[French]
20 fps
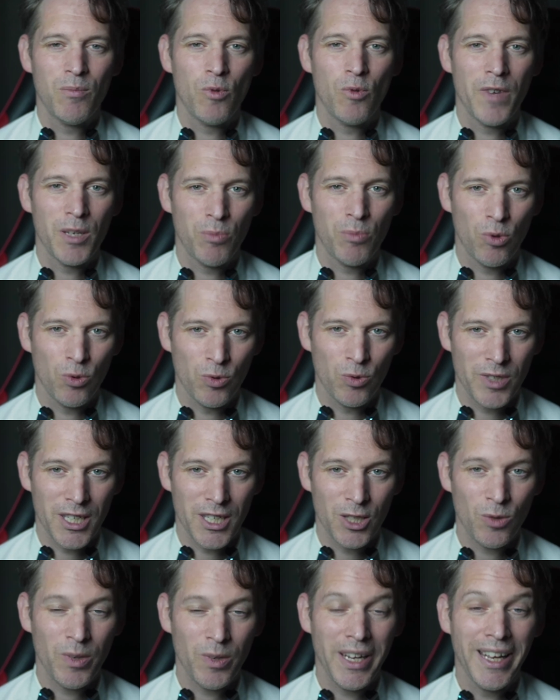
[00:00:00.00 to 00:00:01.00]
une mauvaise
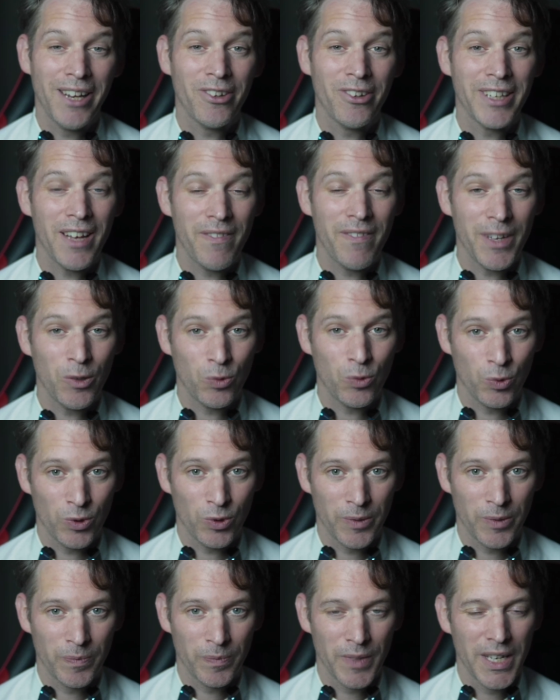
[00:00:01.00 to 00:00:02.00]
prononciation et il en avait
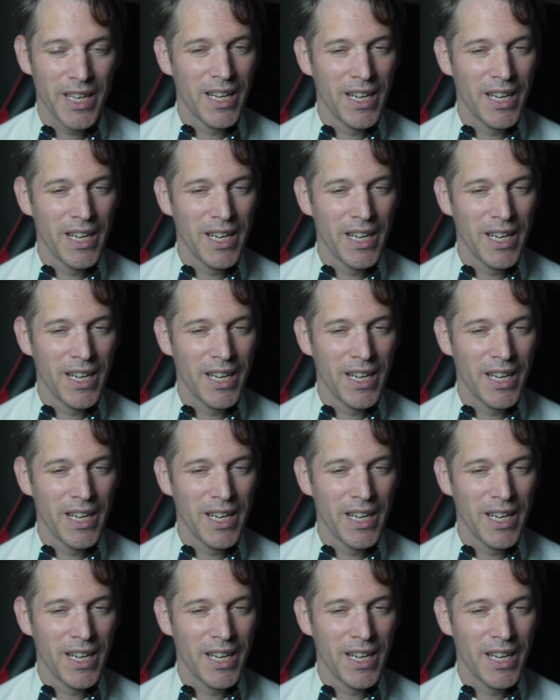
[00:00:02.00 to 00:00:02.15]
honte.